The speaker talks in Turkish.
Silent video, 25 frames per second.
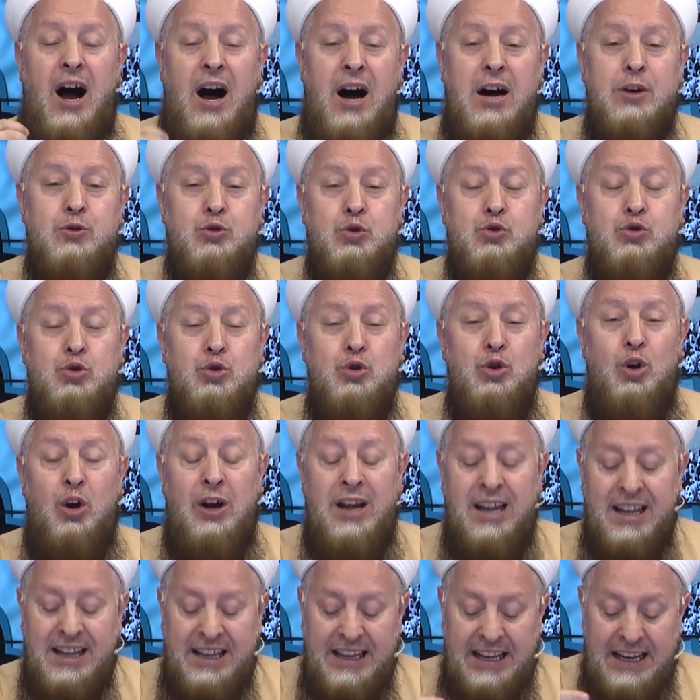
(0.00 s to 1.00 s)
arzusunu
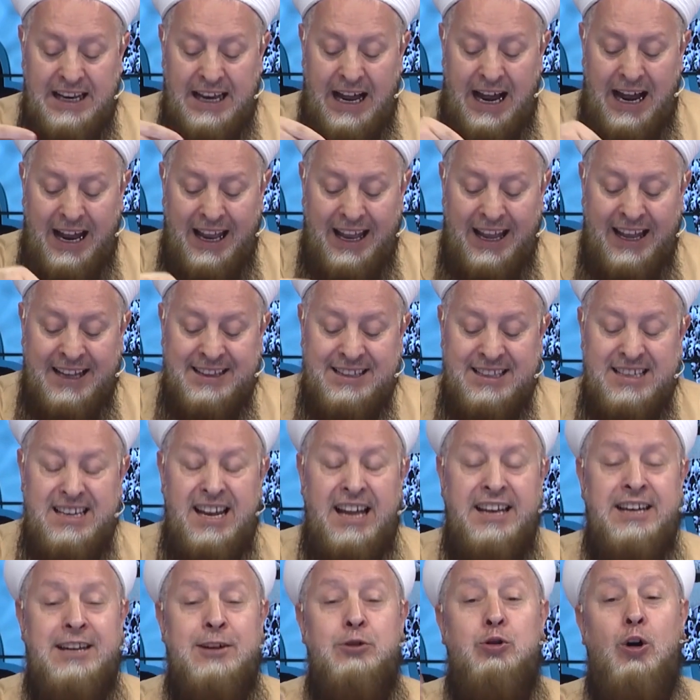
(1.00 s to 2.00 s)
ilah
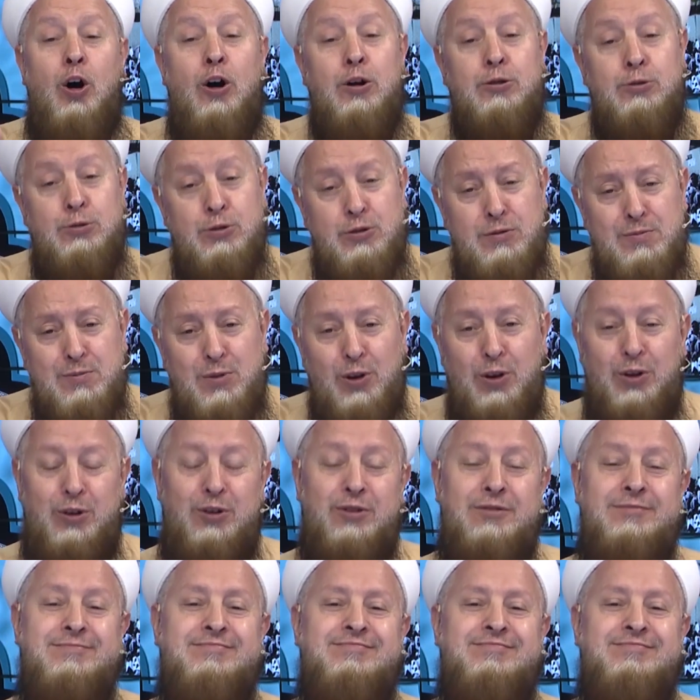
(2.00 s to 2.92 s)
edineni gördün mü?